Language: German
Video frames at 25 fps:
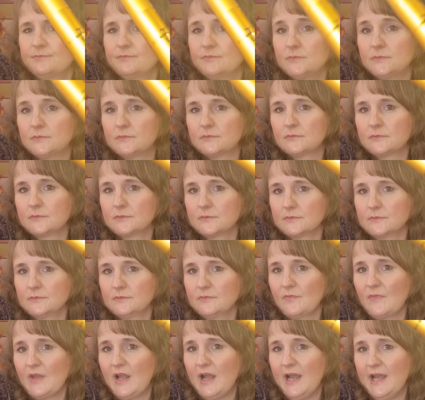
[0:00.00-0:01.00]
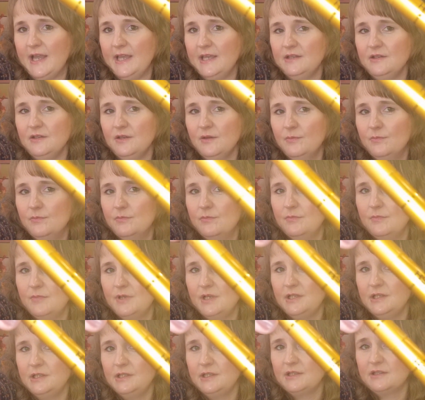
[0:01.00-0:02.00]
Mhm. Ein
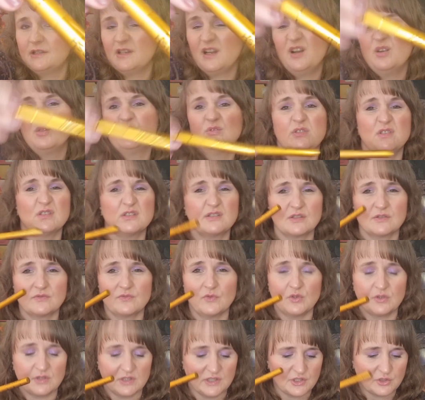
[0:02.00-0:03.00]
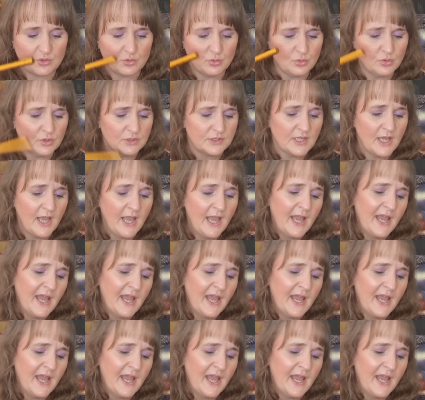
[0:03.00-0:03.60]
Milliliter und das ist wirklich gut.